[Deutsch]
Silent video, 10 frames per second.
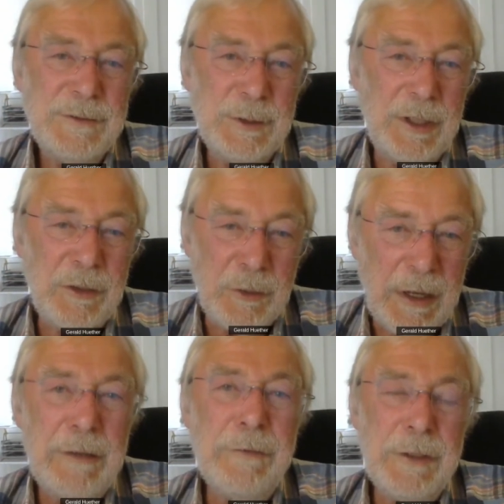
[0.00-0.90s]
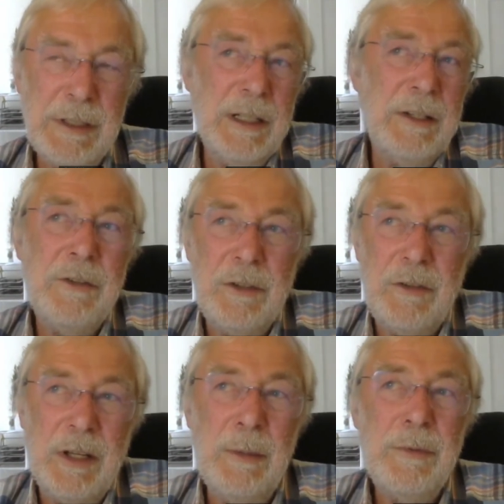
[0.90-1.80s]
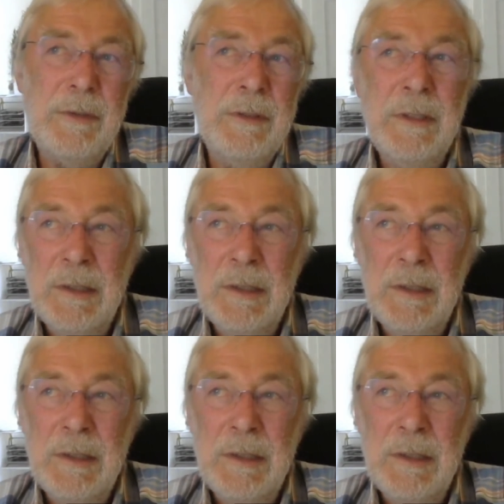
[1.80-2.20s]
So, dann zweifeln die an sich selbst.